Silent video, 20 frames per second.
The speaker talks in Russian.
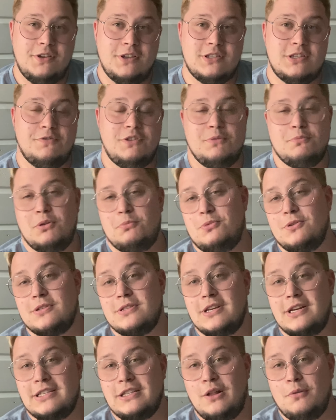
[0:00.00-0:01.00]
Если вы не
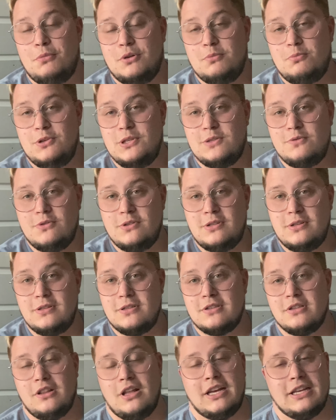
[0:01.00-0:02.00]
подписаны на канал,
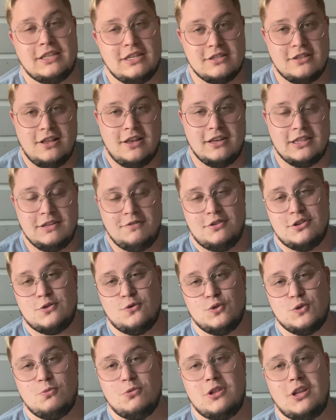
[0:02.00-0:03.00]
подписывайтесь. Лайк, дизлайк на ваше
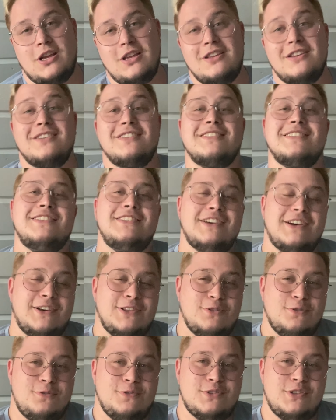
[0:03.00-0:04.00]
усмотрение. До
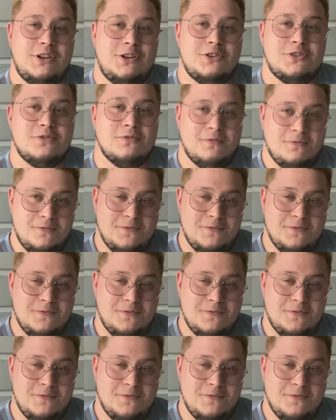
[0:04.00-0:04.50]
новых встреч.